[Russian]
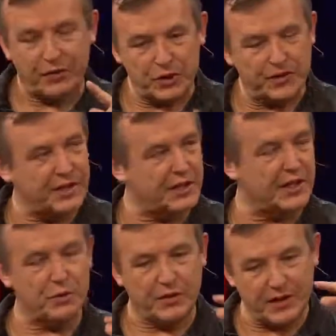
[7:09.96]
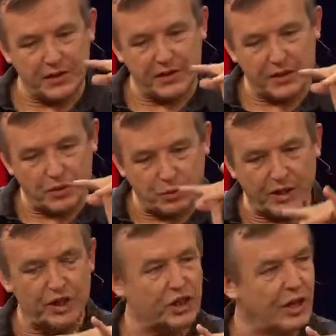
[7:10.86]
свое видение города
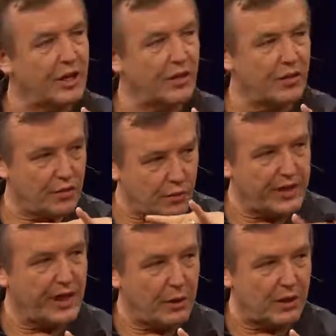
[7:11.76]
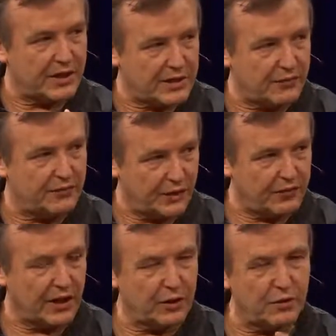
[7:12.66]
будущего с трехмерными
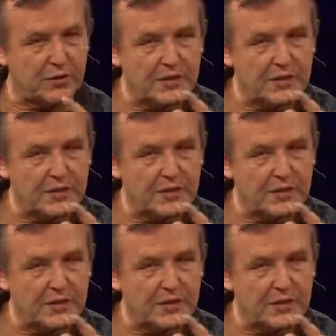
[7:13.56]
туннелями.